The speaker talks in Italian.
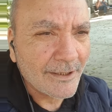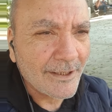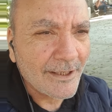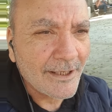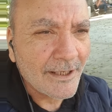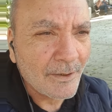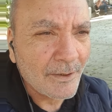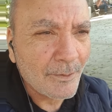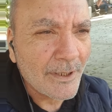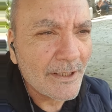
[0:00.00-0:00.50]

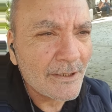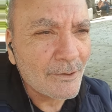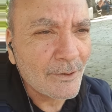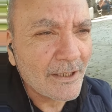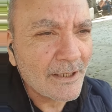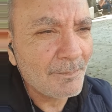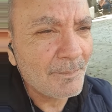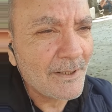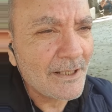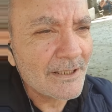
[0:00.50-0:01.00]
è quello
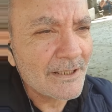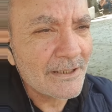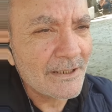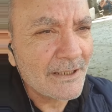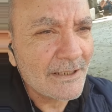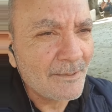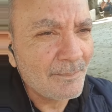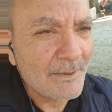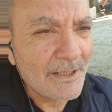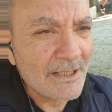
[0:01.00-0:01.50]
che parla
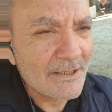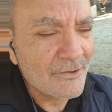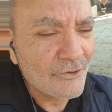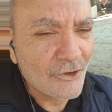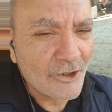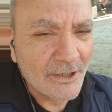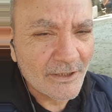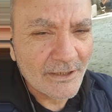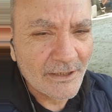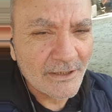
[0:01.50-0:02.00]
alla
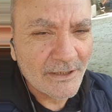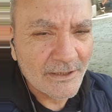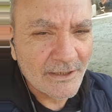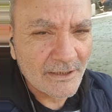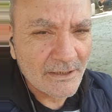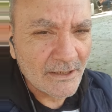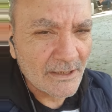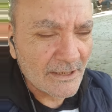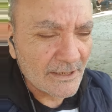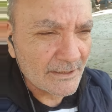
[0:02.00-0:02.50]
pancia degli
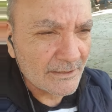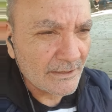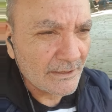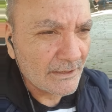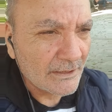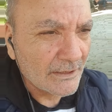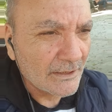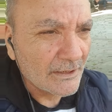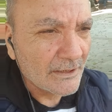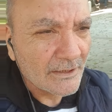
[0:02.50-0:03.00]
italiani
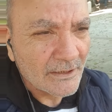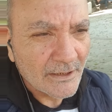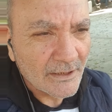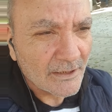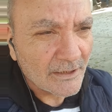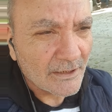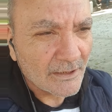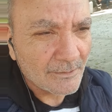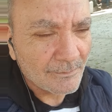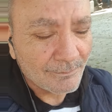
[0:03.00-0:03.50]

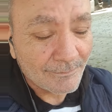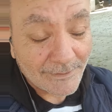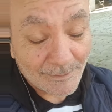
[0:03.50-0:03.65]
eh,